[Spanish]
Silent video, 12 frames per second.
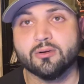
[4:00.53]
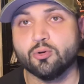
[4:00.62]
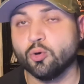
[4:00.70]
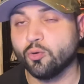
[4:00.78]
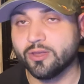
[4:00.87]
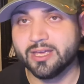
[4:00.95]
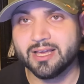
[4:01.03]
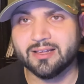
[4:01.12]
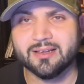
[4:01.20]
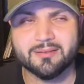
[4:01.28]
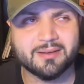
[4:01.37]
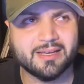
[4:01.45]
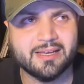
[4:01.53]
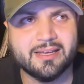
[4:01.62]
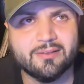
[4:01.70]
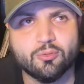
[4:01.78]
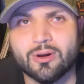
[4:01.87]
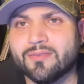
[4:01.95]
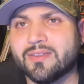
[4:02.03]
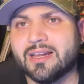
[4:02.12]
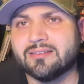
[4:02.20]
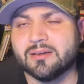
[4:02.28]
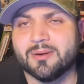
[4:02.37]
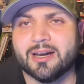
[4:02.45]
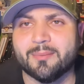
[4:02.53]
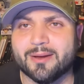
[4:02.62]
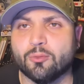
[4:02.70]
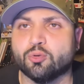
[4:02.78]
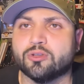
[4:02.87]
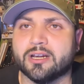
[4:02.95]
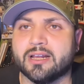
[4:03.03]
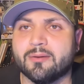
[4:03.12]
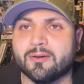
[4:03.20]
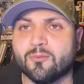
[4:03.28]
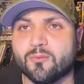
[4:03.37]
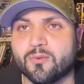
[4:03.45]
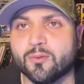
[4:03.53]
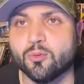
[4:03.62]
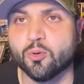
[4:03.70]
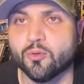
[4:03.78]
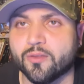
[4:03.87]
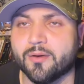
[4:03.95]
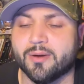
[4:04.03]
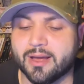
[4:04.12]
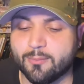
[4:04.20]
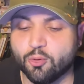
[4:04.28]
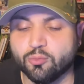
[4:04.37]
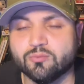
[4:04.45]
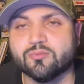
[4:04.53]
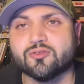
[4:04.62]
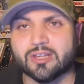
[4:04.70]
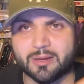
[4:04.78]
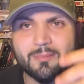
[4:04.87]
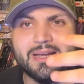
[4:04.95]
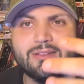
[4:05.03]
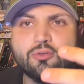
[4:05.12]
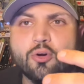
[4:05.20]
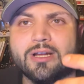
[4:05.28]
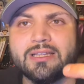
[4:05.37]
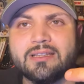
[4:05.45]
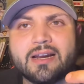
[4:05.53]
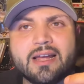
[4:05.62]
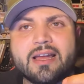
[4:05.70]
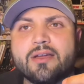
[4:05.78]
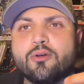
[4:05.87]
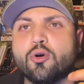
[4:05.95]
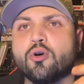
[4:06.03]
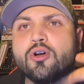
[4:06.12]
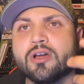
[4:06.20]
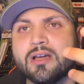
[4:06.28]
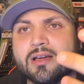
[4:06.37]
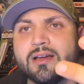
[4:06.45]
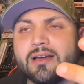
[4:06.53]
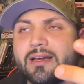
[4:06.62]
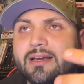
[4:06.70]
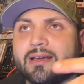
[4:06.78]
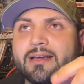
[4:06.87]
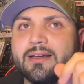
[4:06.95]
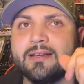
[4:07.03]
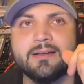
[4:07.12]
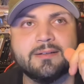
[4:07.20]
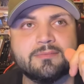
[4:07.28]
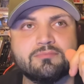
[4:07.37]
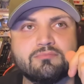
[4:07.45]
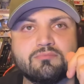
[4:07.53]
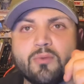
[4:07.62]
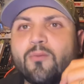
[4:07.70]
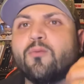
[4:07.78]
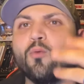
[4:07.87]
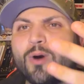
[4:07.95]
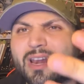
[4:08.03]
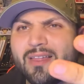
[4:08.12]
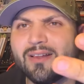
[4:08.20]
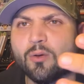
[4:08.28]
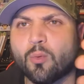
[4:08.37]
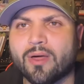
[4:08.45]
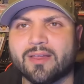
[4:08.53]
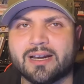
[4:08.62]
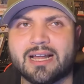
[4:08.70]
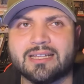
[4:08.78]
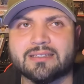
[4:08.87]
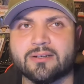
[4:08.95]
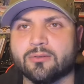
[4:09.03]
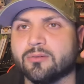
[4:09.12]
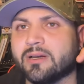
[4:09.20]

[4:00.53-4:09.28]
Lo dije eh, eh, durante la semana, me gustaría ver un feudo donde veamos segmentos entre ellos. Eh, fuera del cuadrilátero.